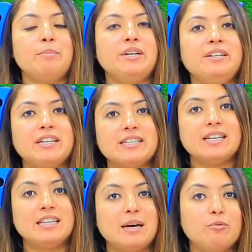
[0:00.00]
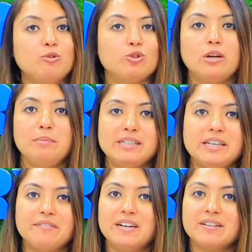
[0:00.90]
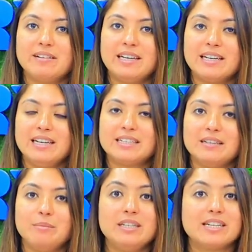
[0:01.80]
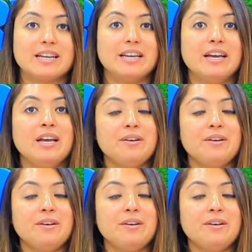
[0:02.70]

प्रिंट के साथ आपको जो है बेसिक वर्क वाले कलेक्शन मिल जाएंगे